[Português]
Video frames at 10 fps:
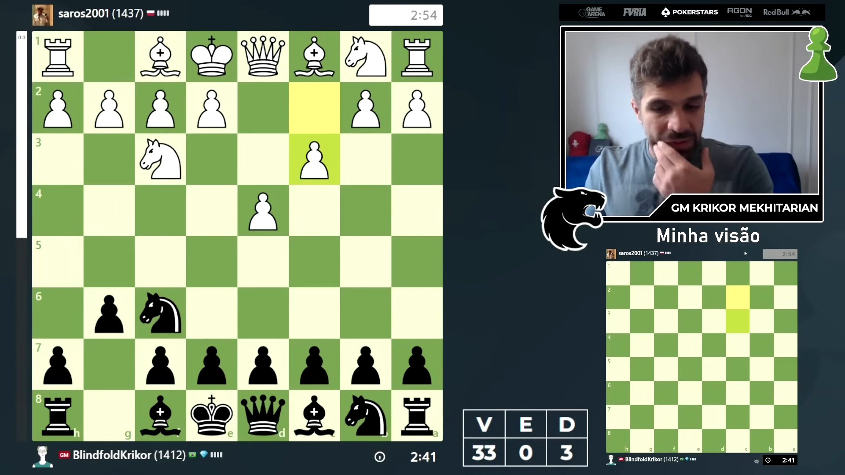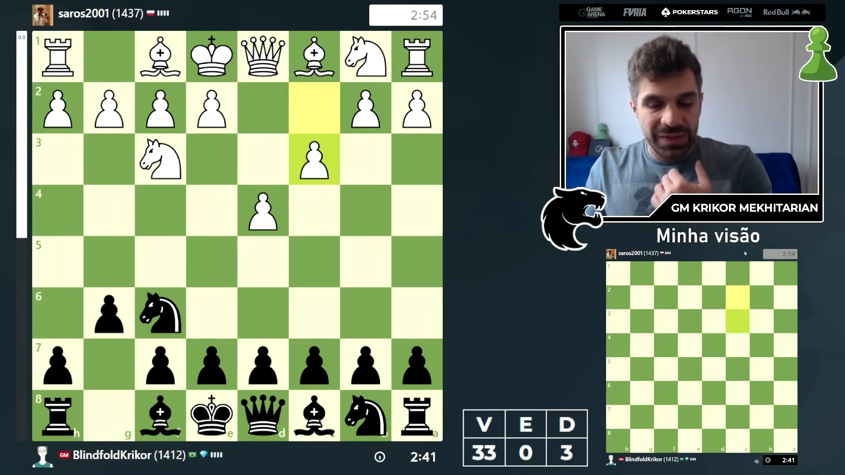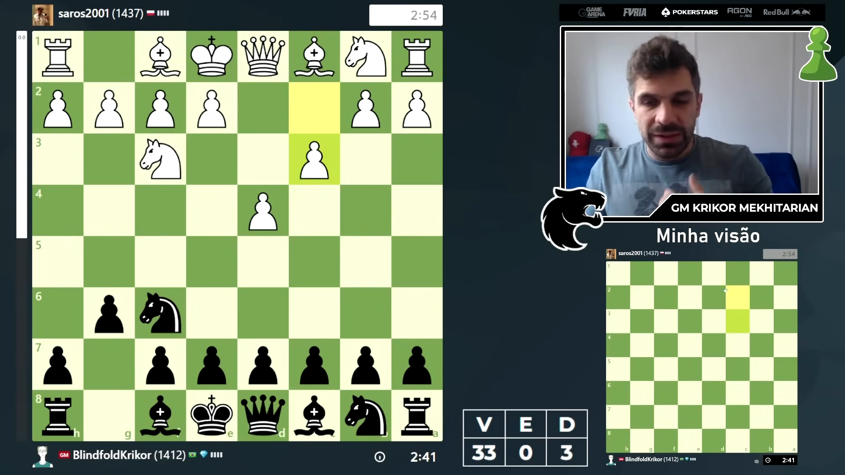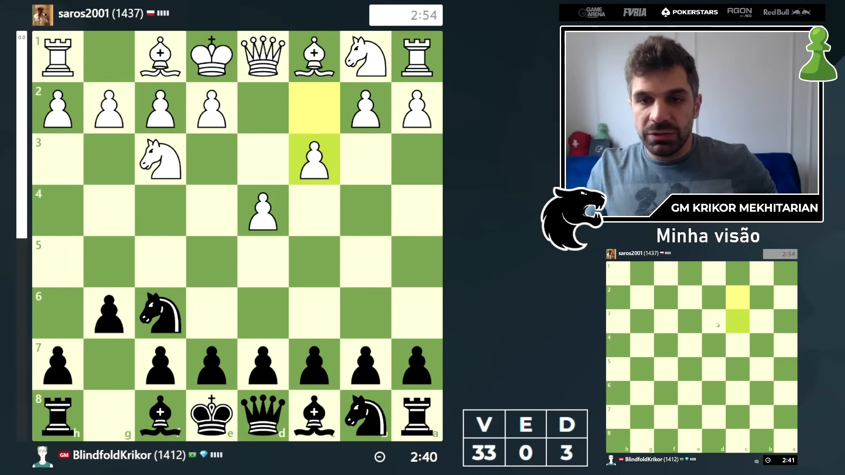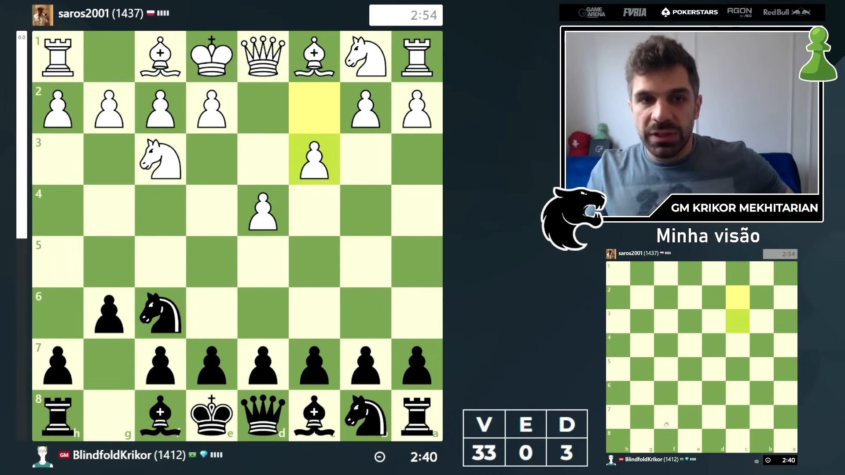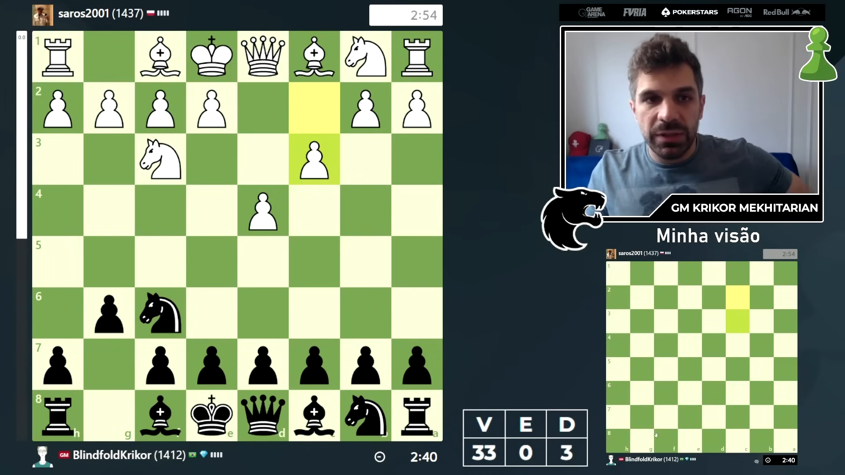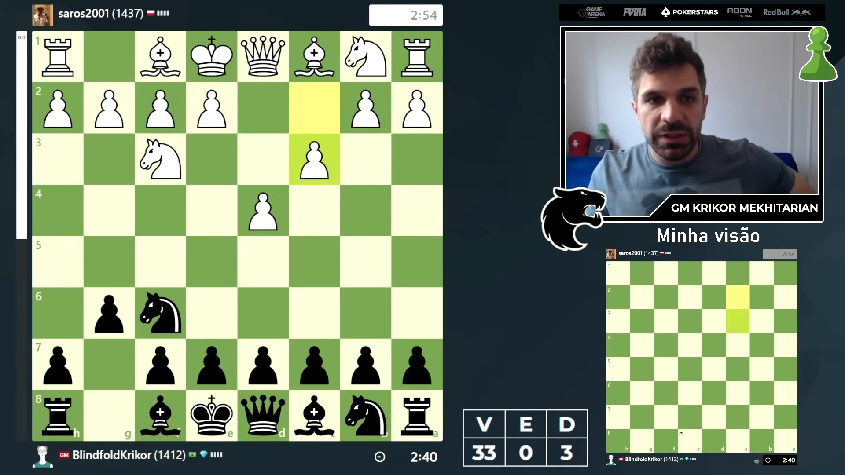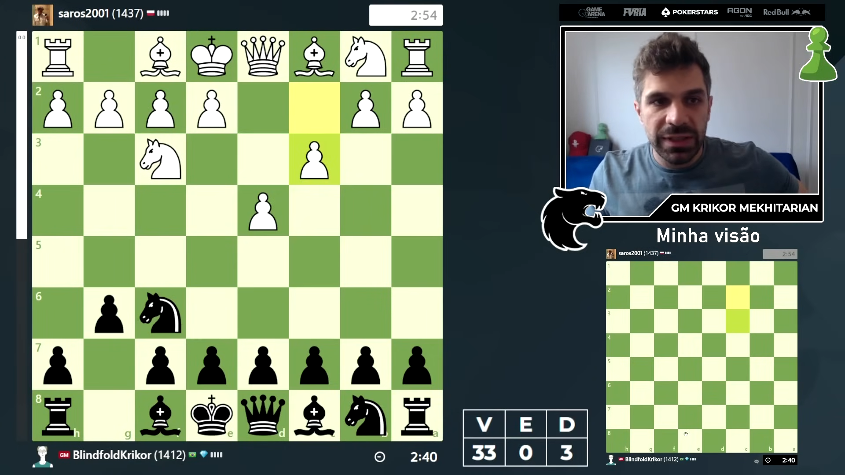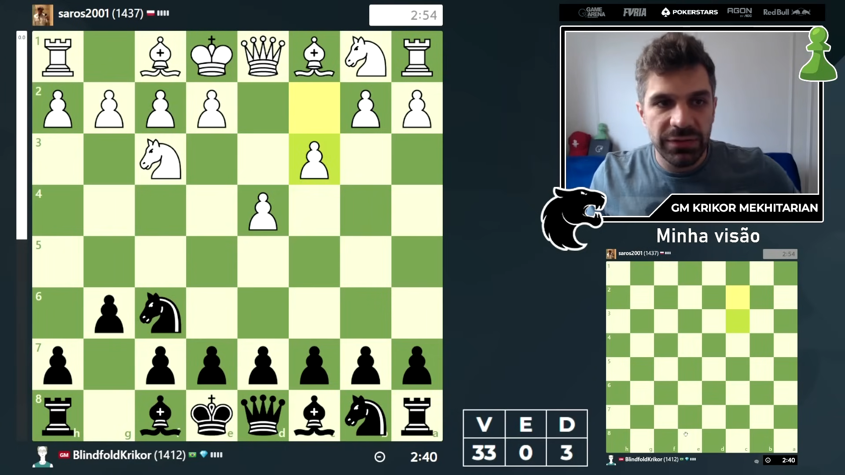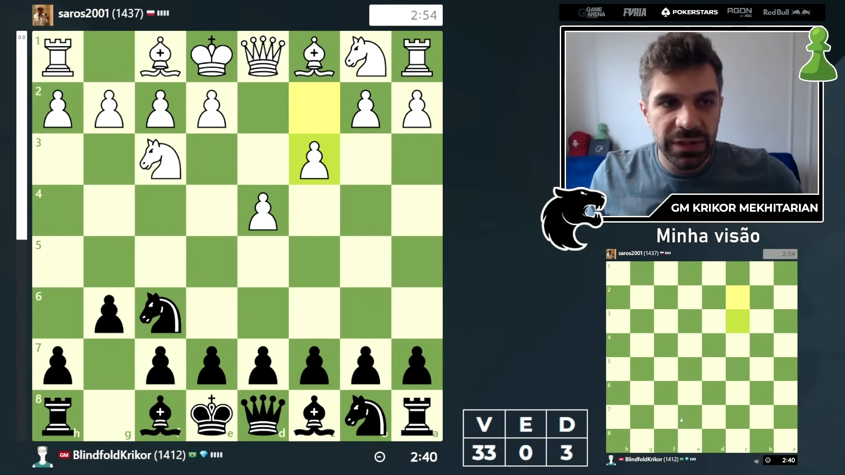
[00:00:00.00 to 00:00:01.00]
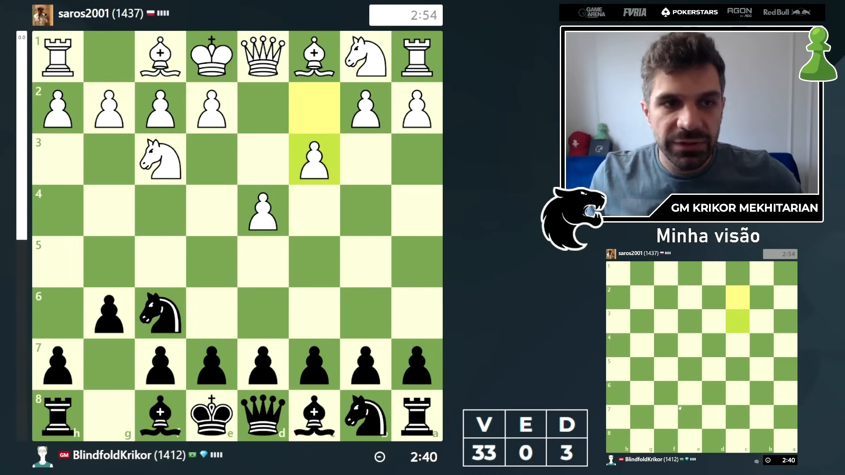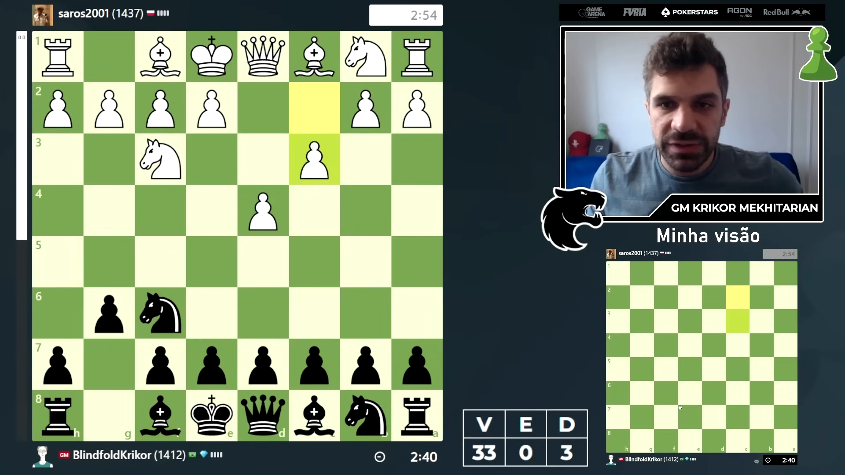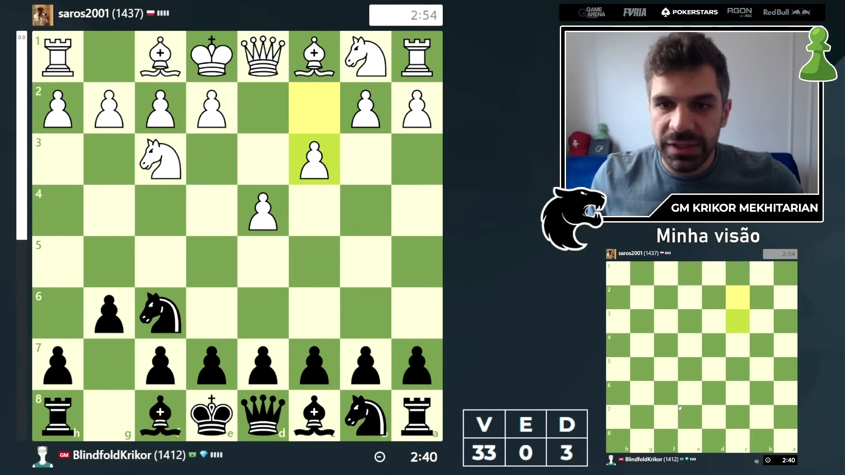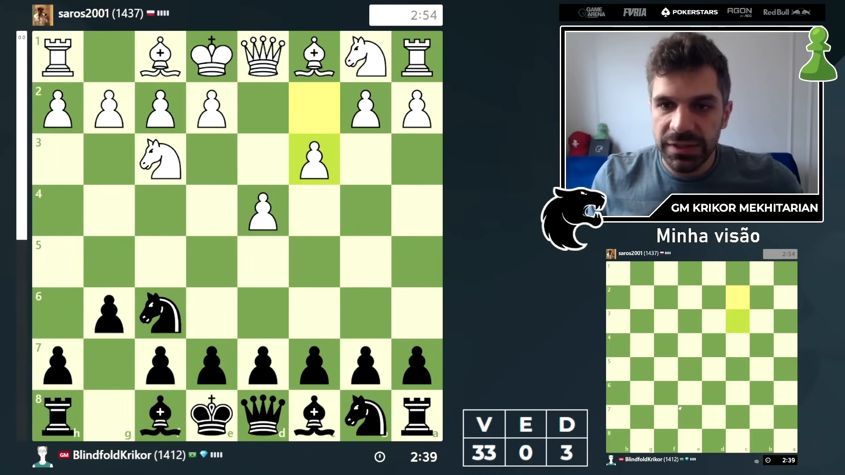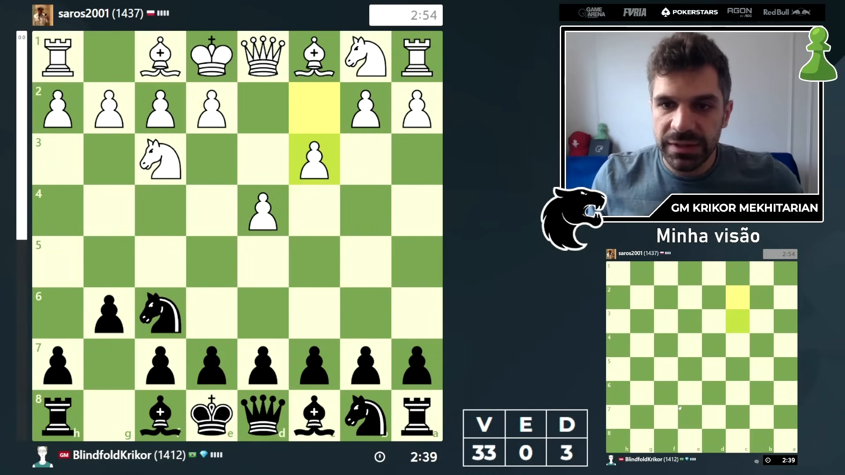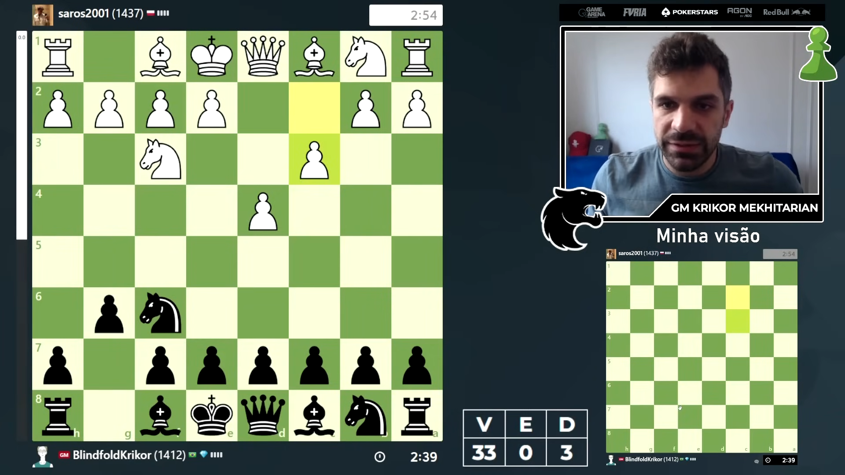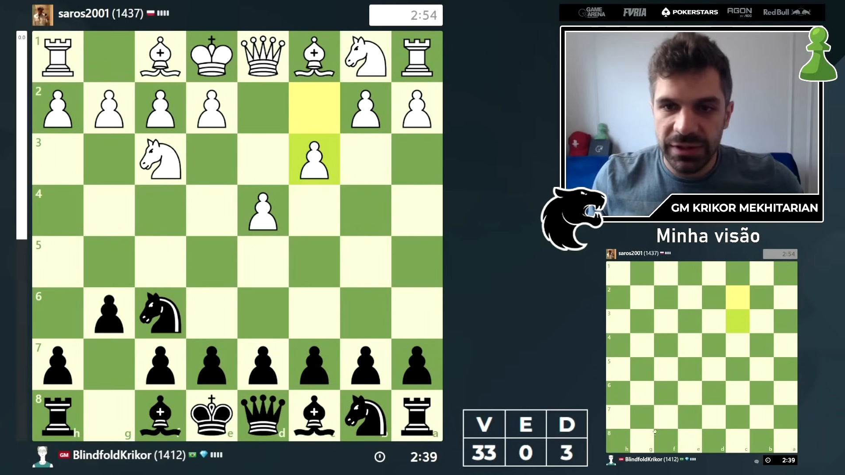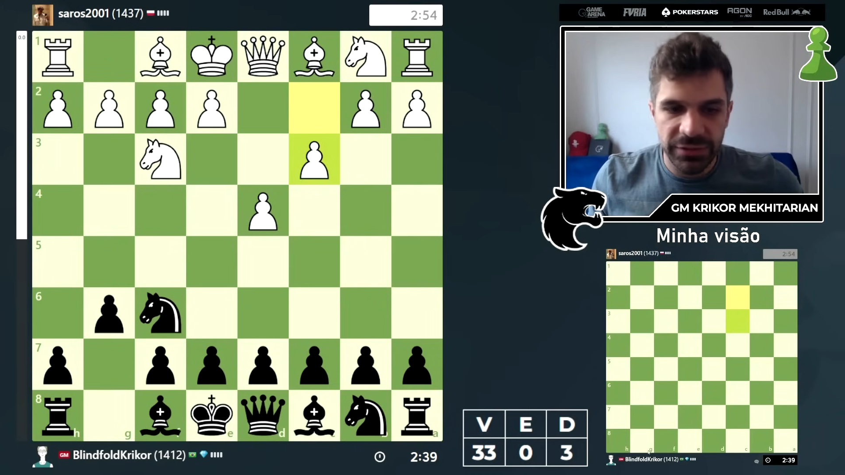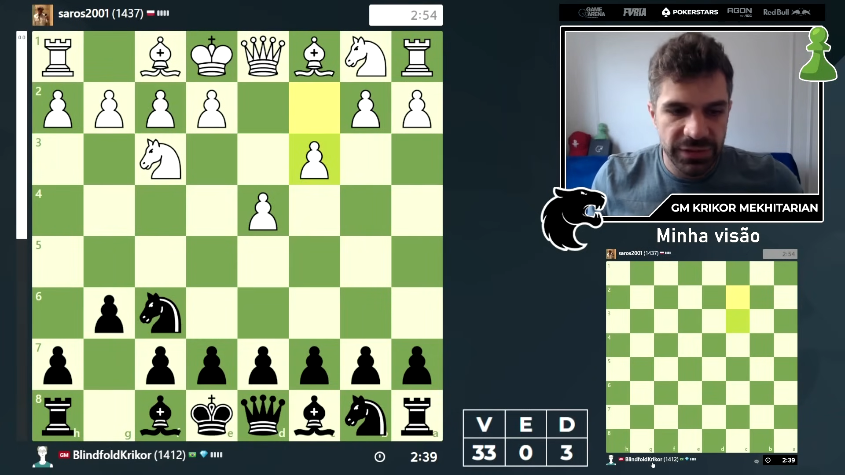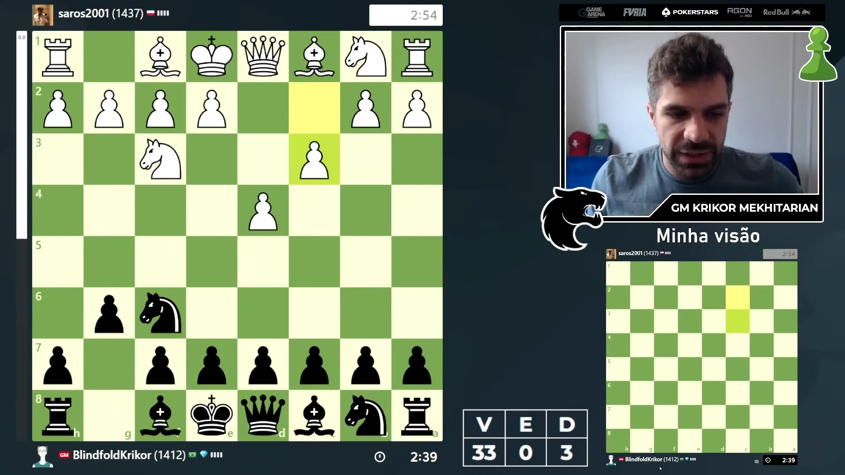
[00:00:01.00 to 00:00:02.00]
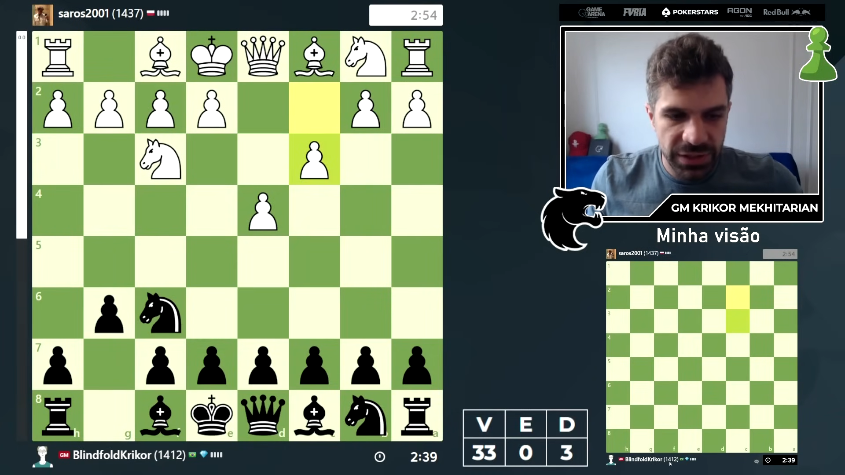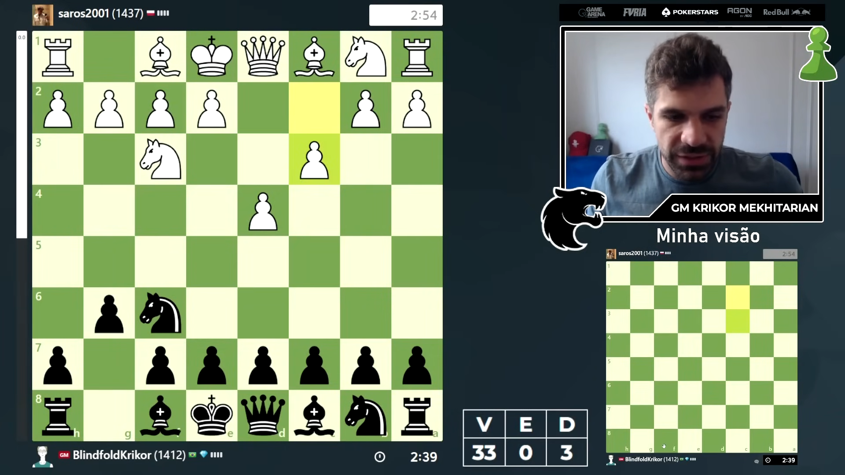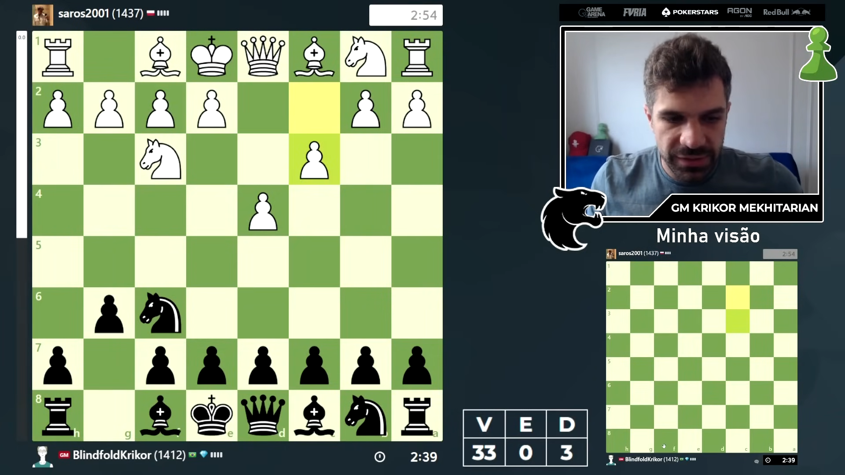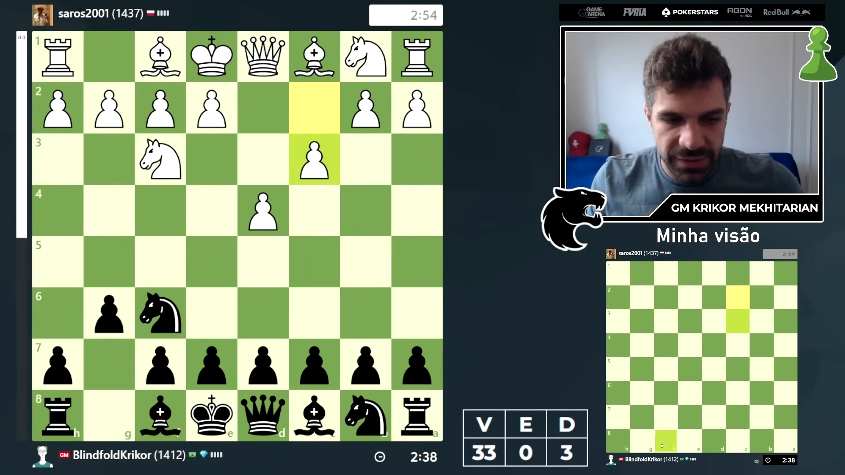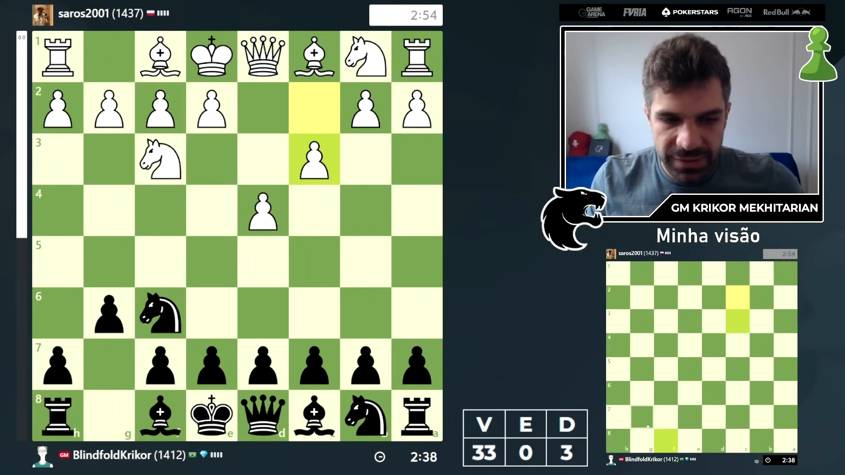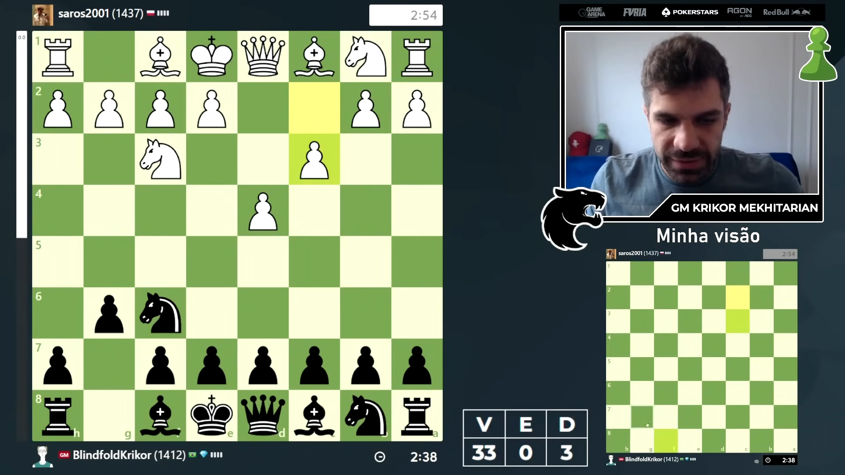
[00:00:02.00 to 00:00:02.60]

Então D4, cavalo F6, cavalo F3, G6,